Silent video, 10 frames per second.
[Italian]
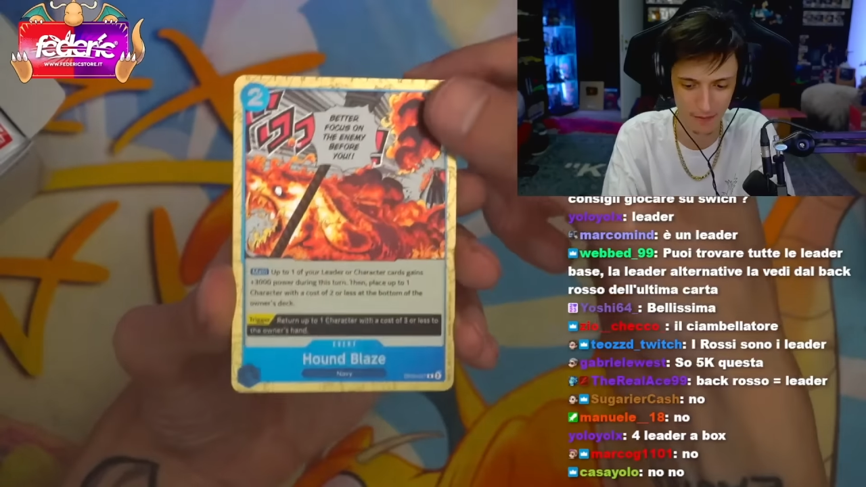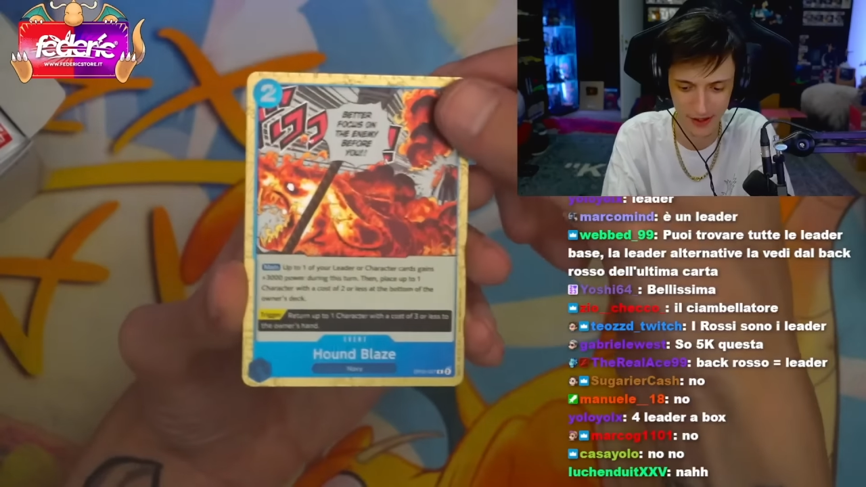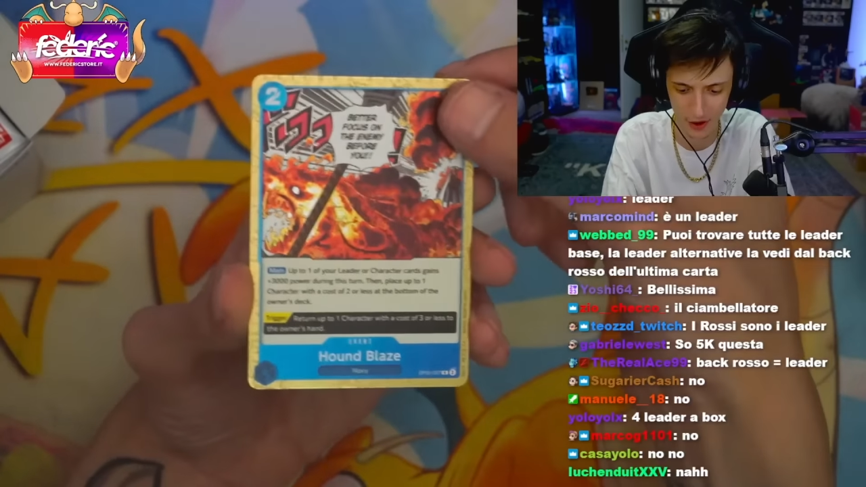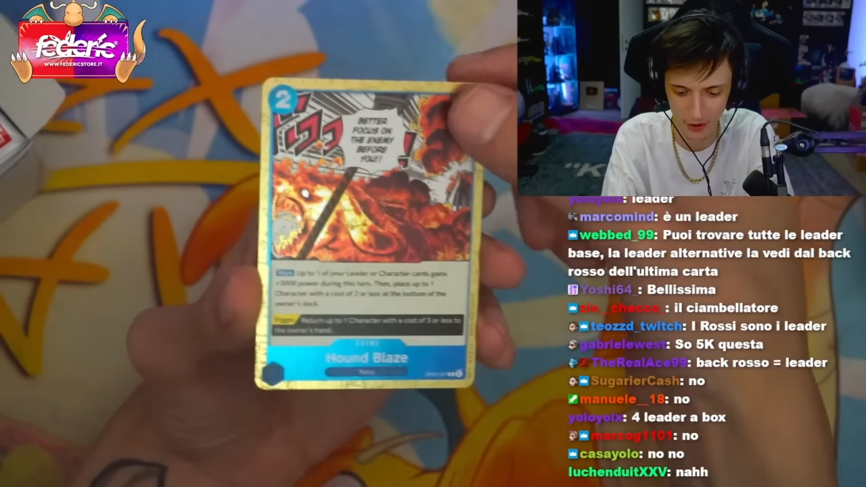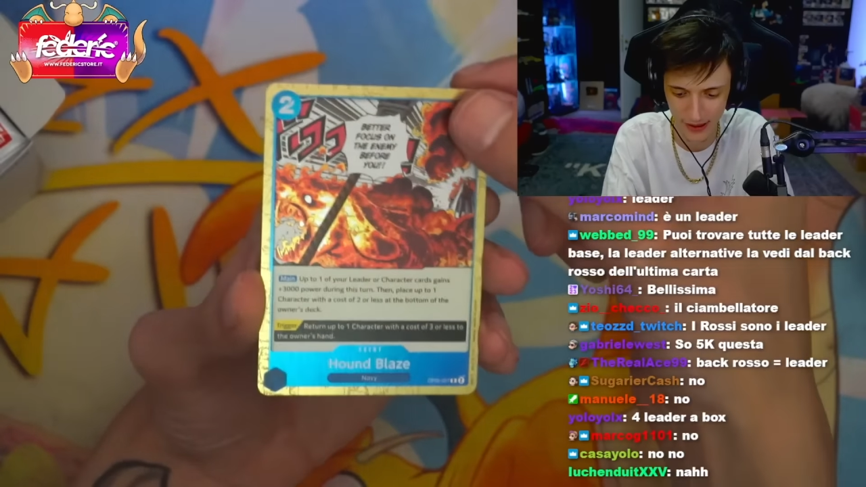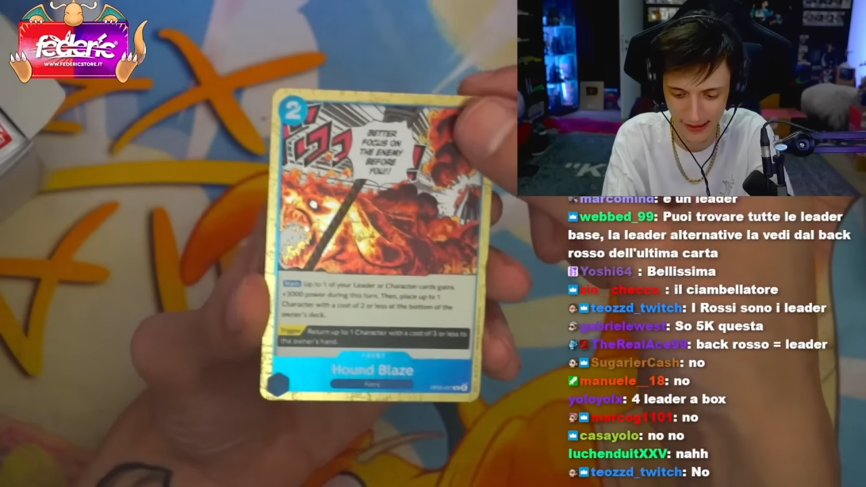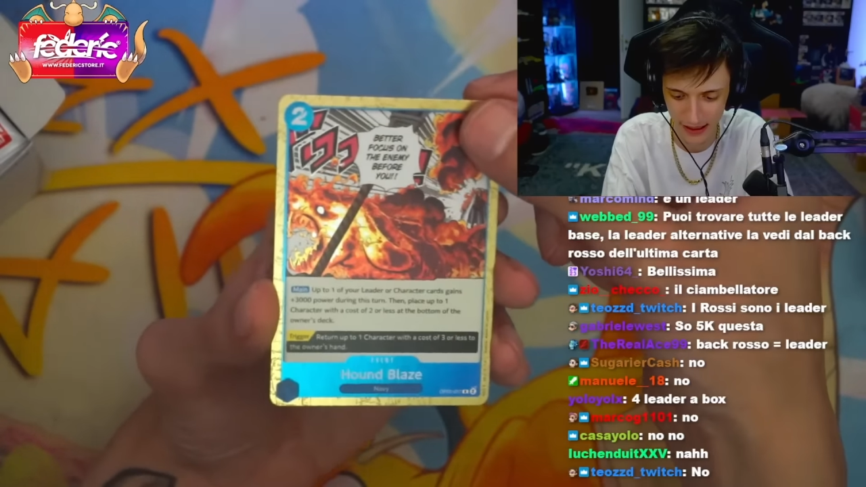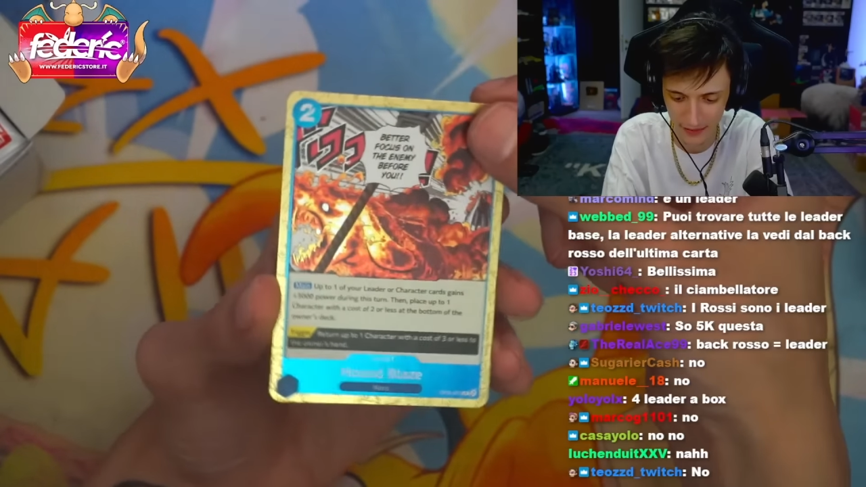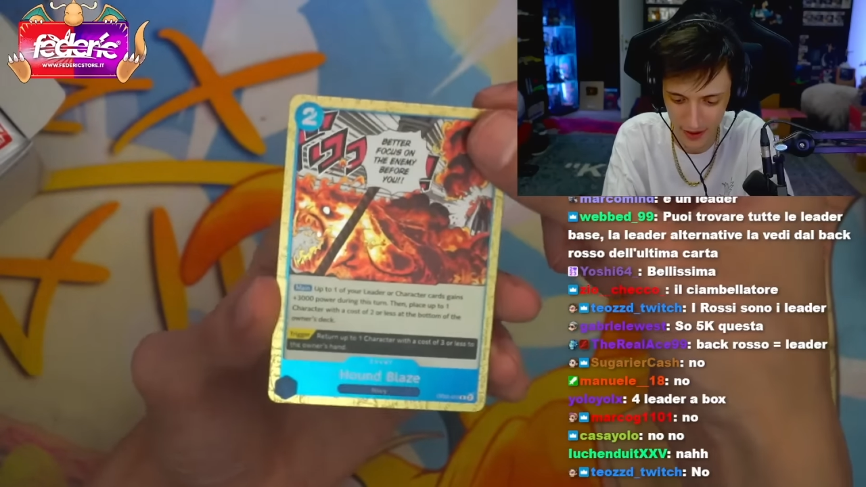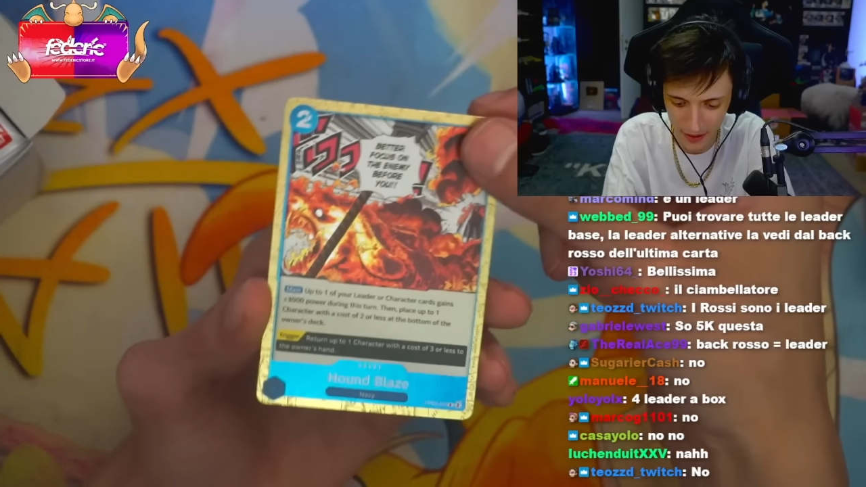bisogno di
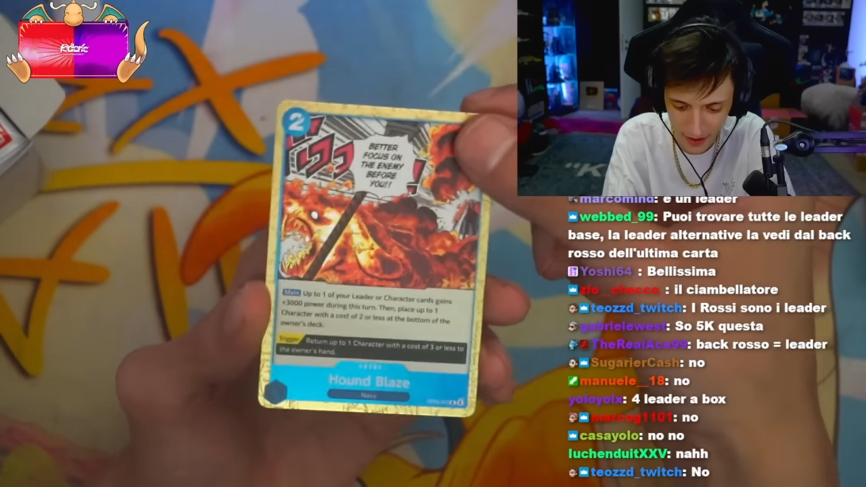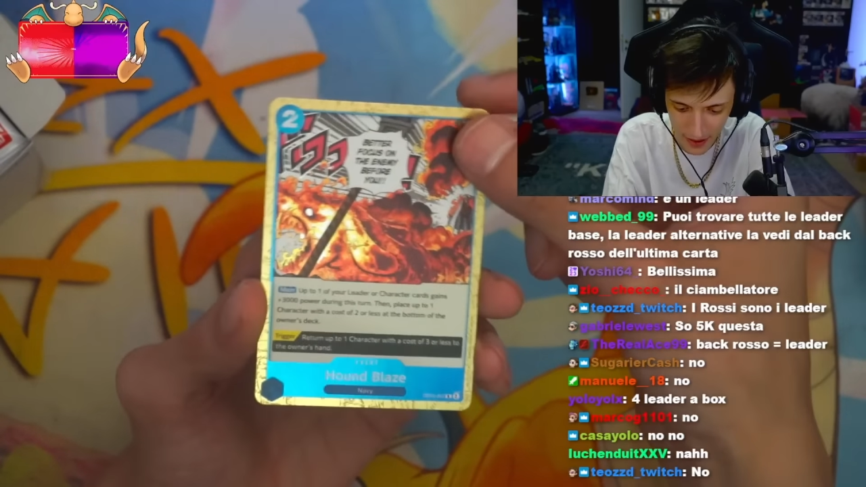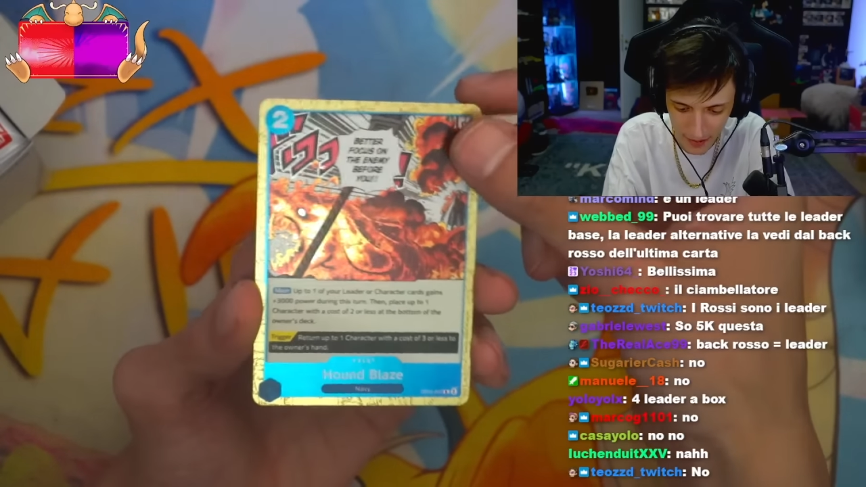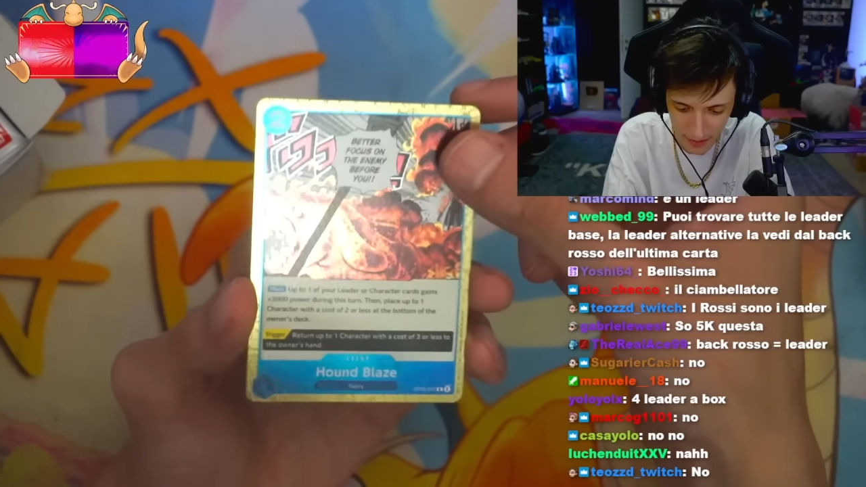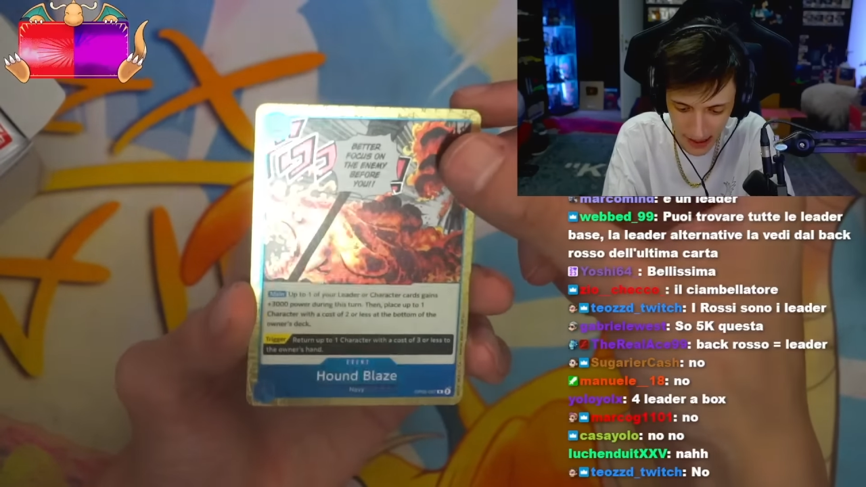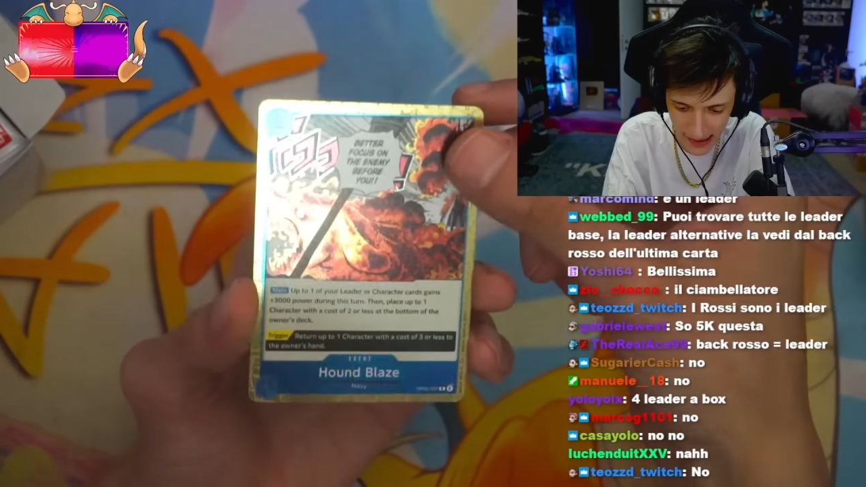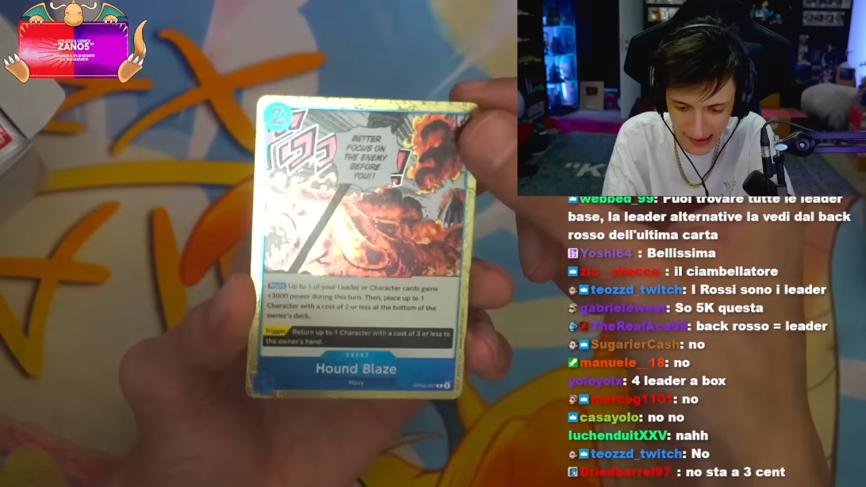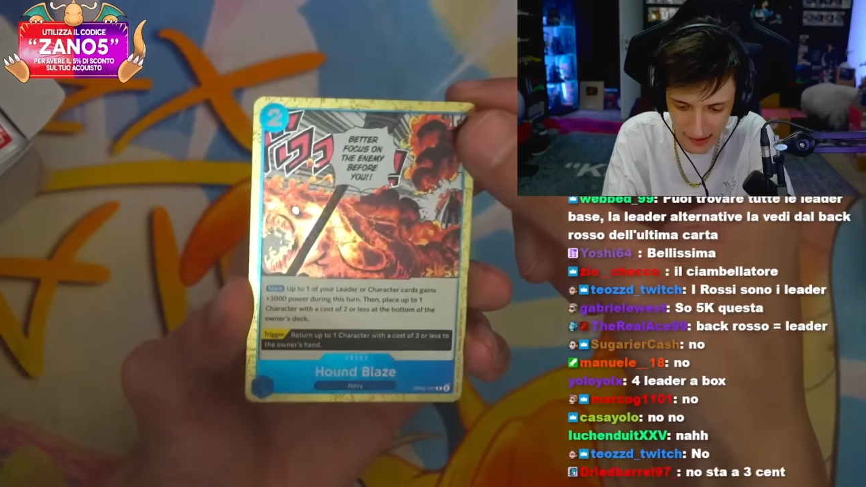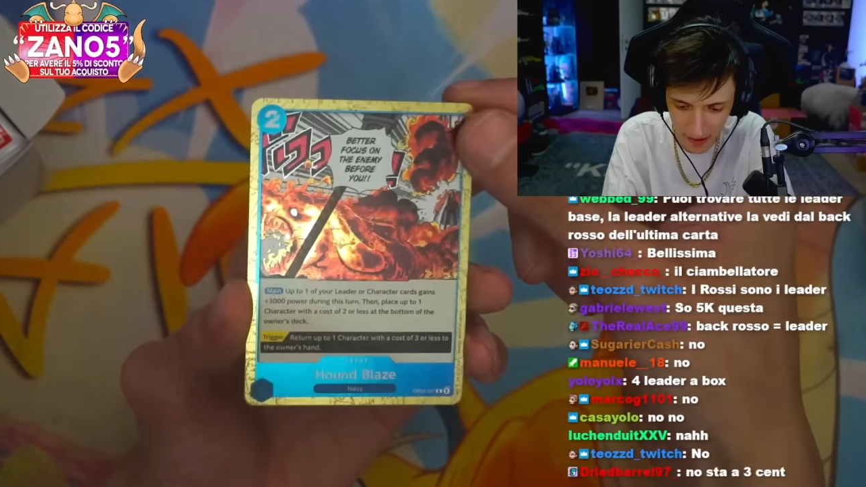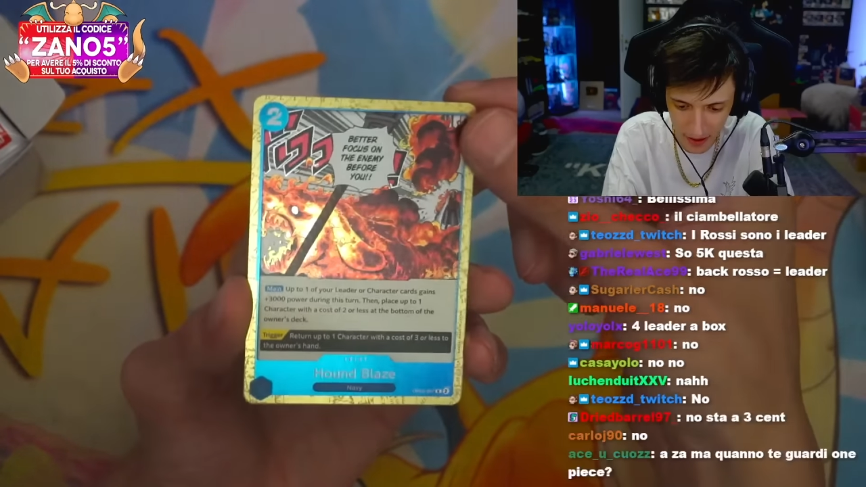sleeve.
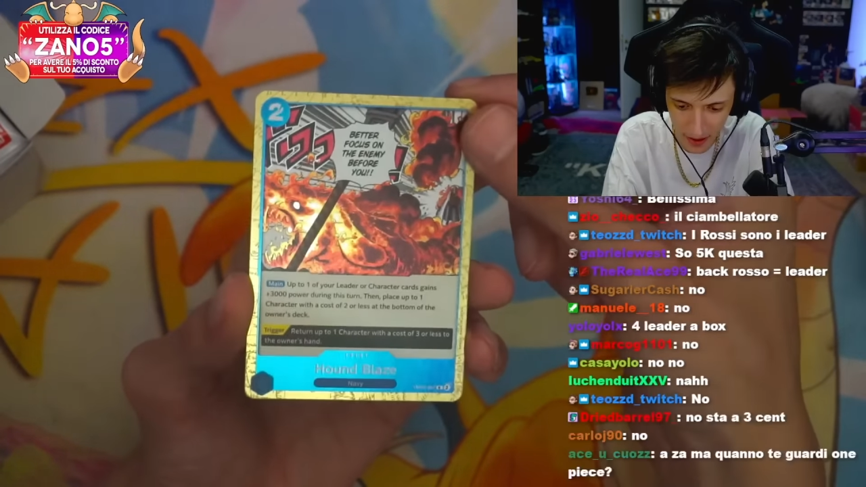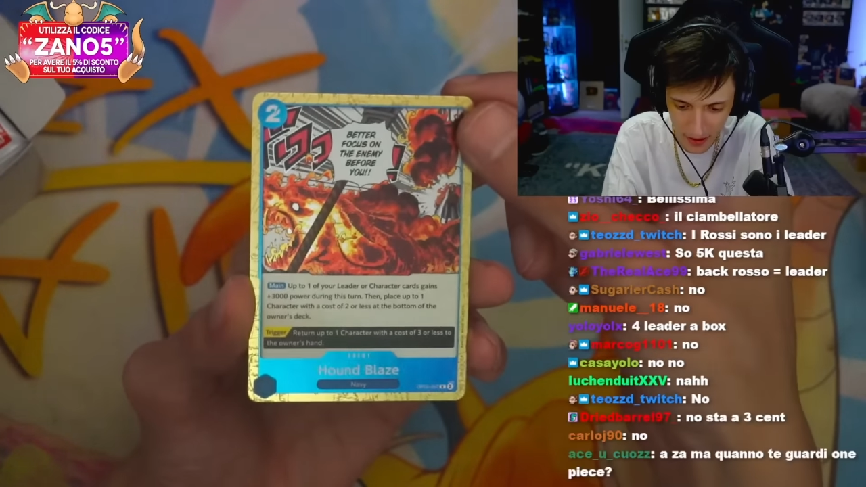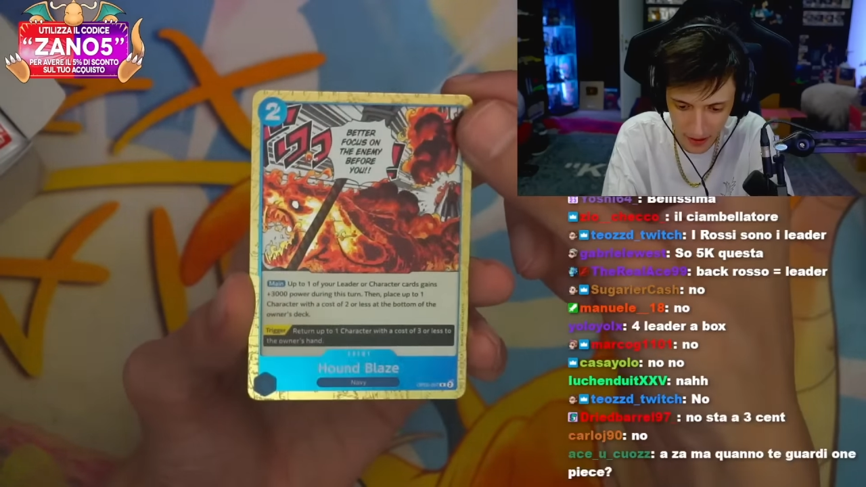Bellissima, però.